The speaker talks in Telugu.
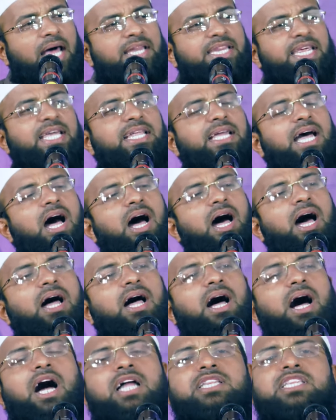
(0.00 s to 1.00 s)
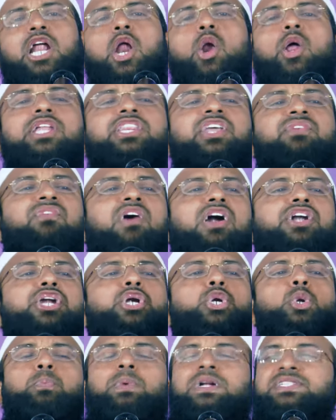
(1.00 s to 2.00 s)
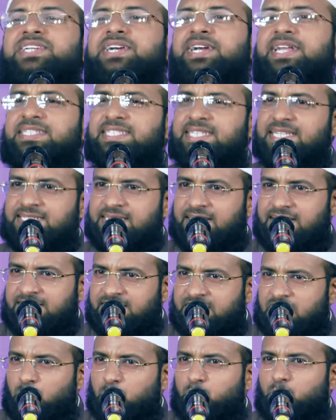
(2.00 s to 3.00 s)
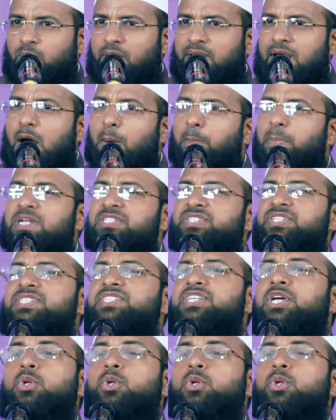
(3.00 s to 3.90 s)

అదే ఆంధ్రాలో అయితే ఫార్టీ టూ పర్సెంటేజ్ సిజరిన్స్ జరుగుతున్నాయి ఆపరేషన్